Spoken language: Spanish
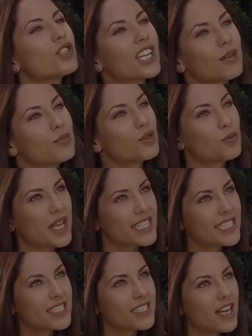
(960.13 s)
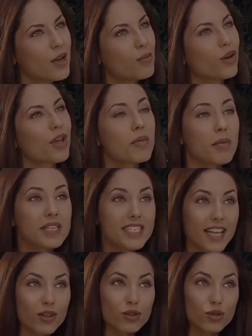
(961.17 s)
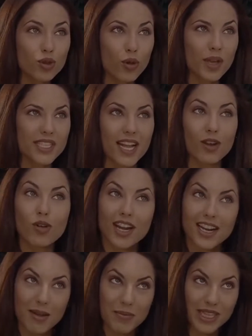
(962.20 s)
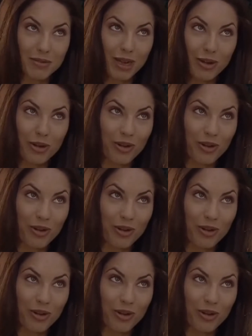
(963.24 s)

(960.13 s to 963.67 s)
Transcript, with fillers: tratemos más porque mi amistad con tu novia es algo que realmente valoro,